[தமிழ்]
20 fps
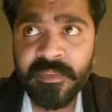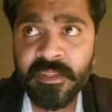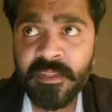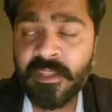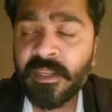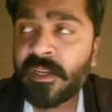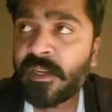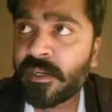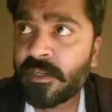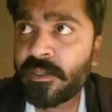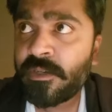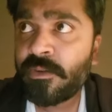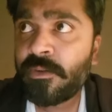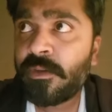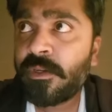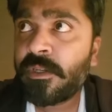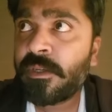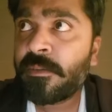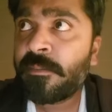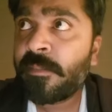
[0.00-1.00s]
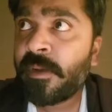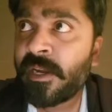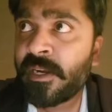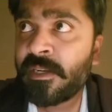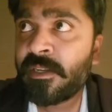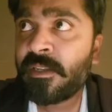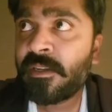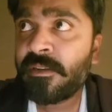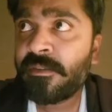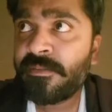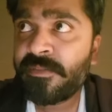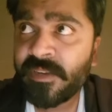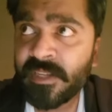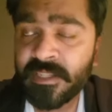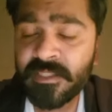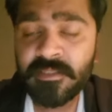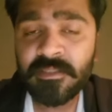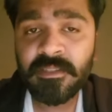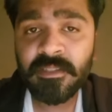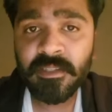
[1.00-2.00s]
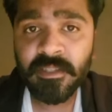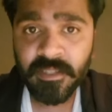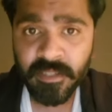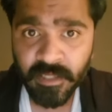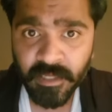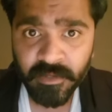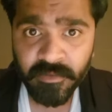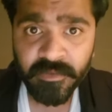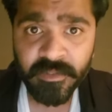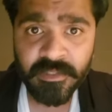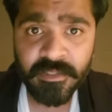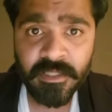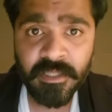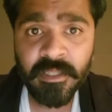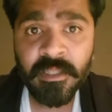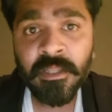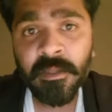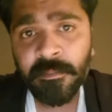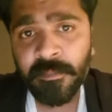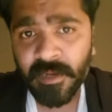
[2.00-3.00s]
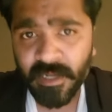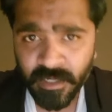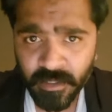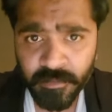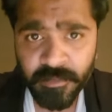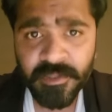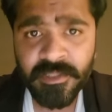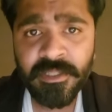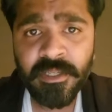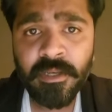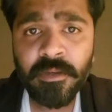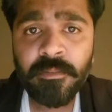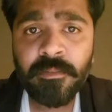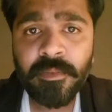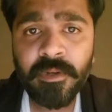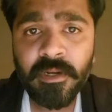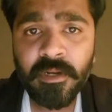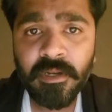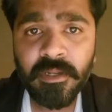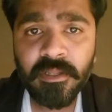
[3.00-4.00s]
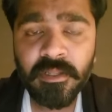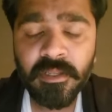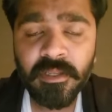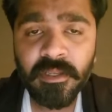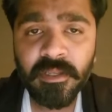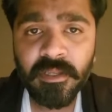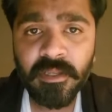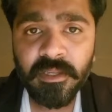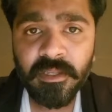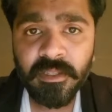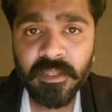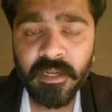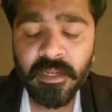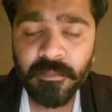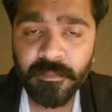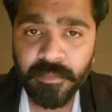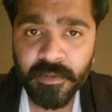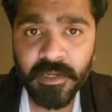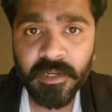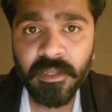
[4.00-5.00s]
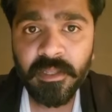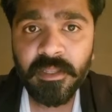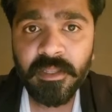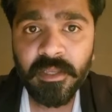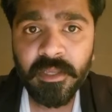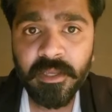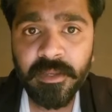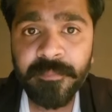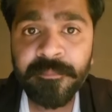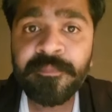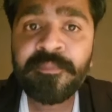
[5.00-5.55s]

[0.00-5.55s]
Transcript: இந்த கட் அவுட்டு பேனரு ஃப்ளெக்ஸு இதெல்லாம் வச்சு இந்த பால் அபிஷேகம் பண்ணுறது இதெல்லாம் பண்ணாதீங்க